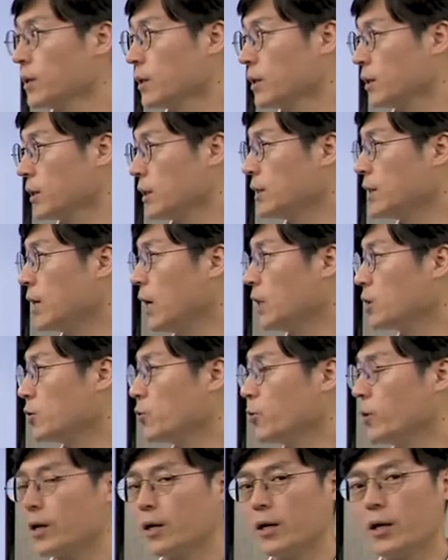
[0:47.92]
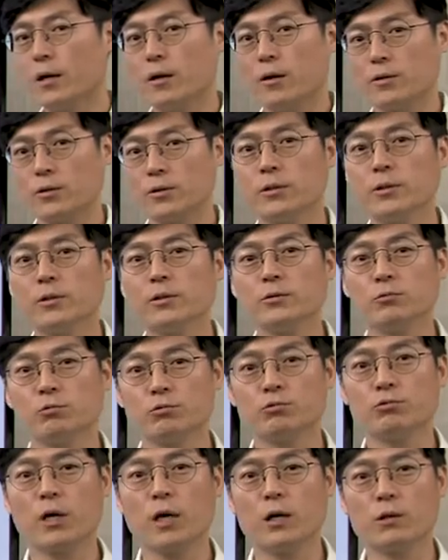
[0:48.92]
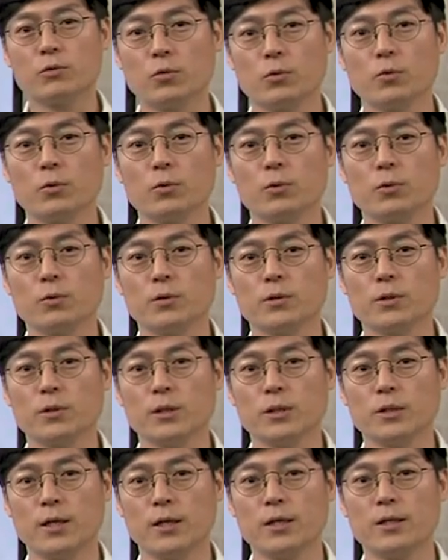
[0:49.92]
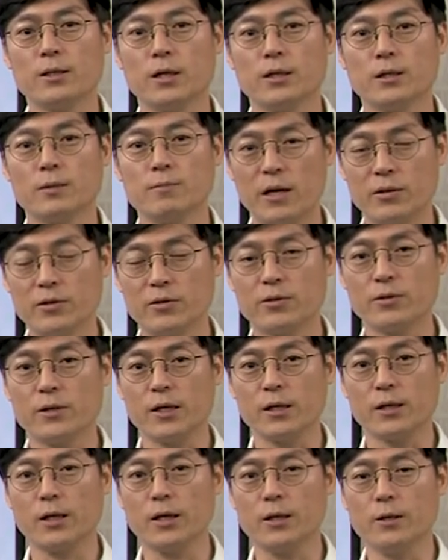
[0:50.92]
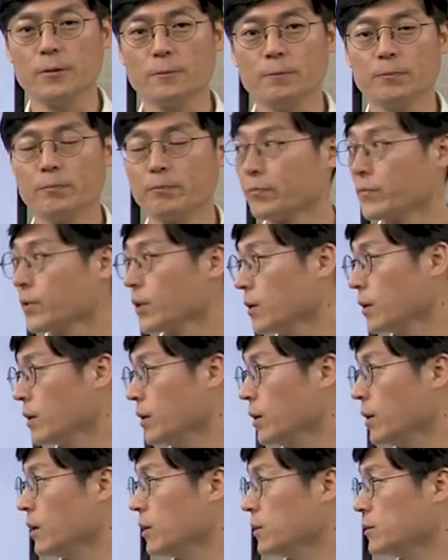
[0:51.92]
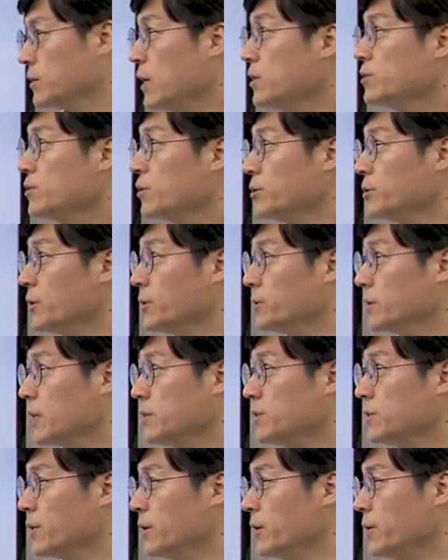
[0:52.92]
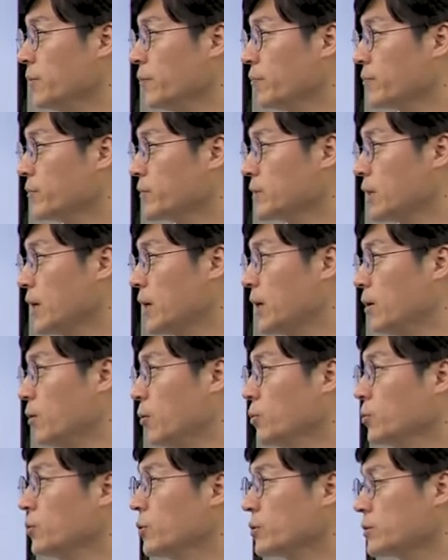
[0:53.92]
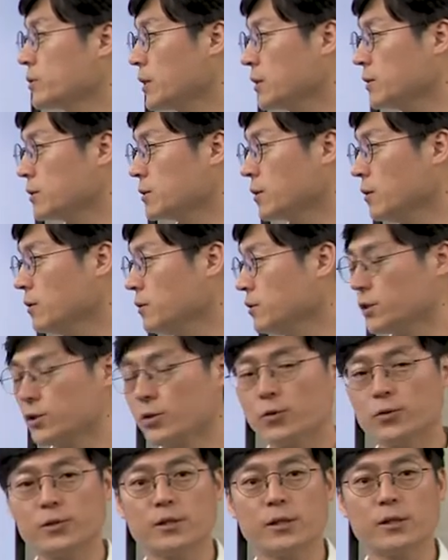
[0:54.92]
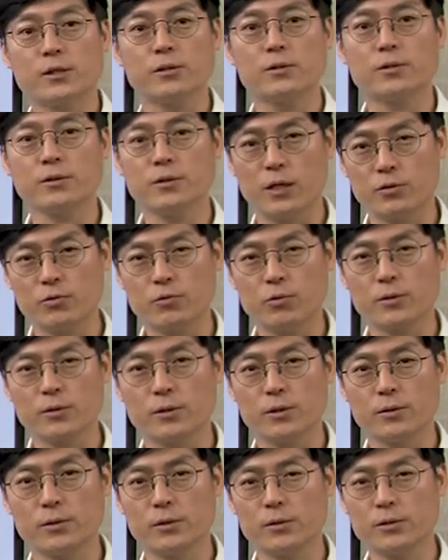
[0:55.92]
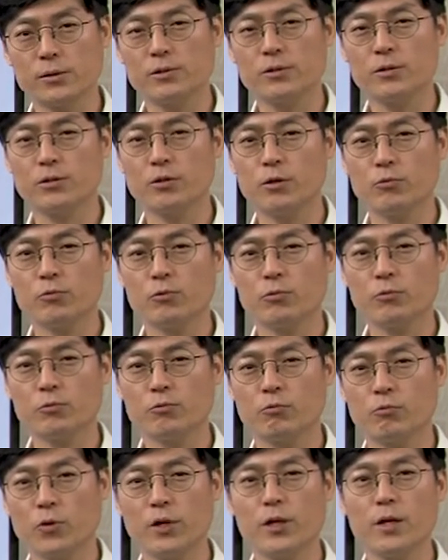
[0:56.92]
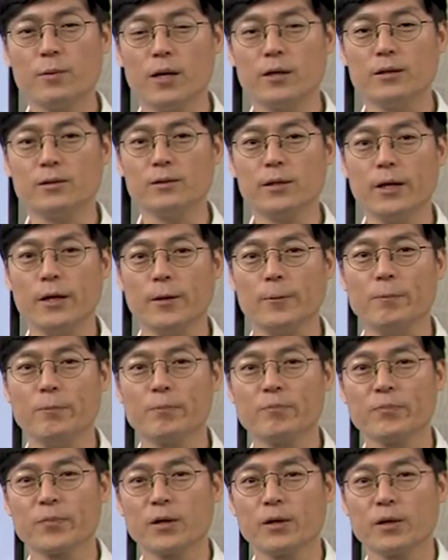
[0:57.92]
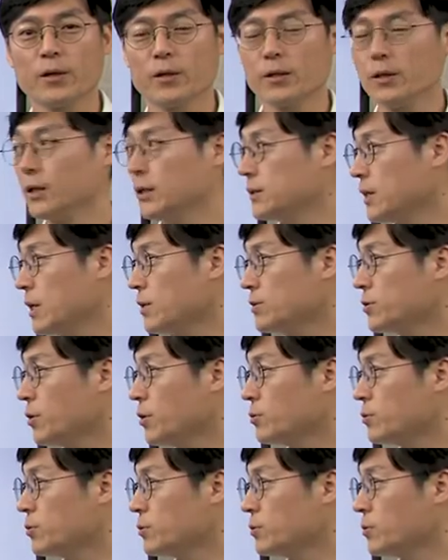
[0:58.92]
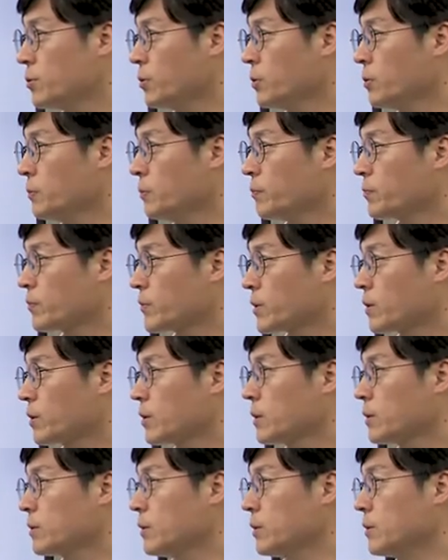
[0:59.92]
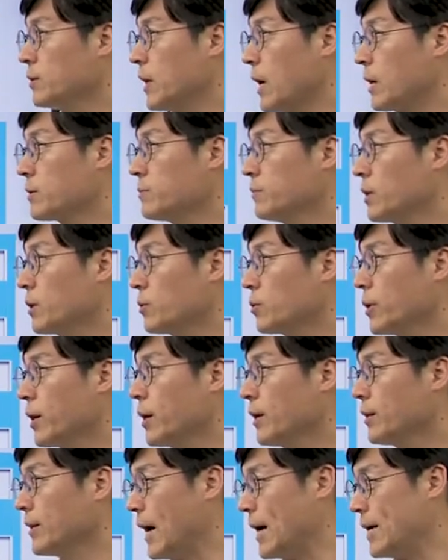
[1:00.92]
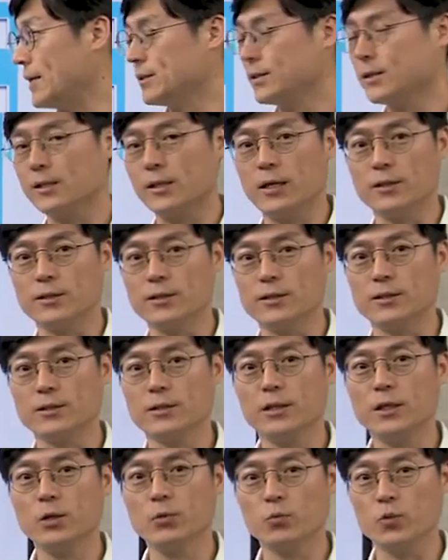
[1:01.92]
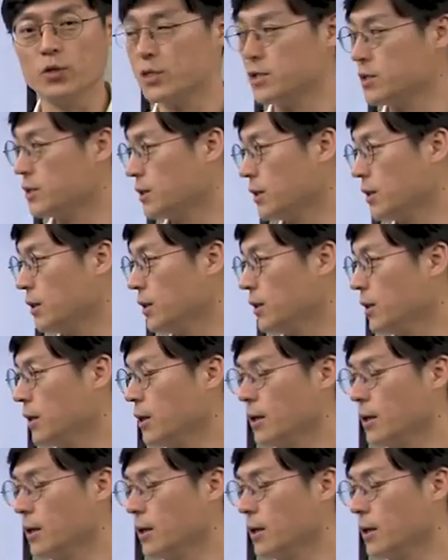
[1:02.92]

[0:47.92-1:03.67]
인간 이외에 어떤 누구가 또 이 데이터를 만들어낼까요? 센서죠, 센서. 자, 온도 센서, 지오 센서, 네트워크 센서, 센서들이 또 되게 많은데 이 센서들도 어, 나름대로의 날씨라든지 위치,